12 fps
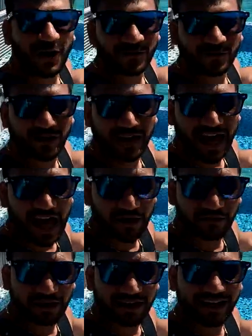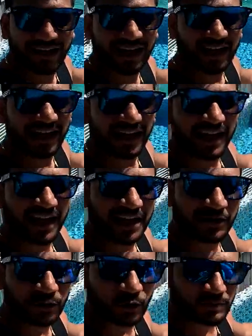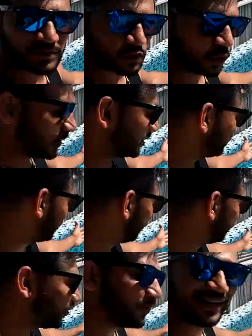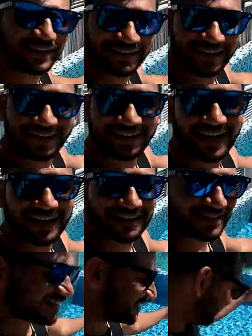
और वी हैव अ in-room swimming pool over here right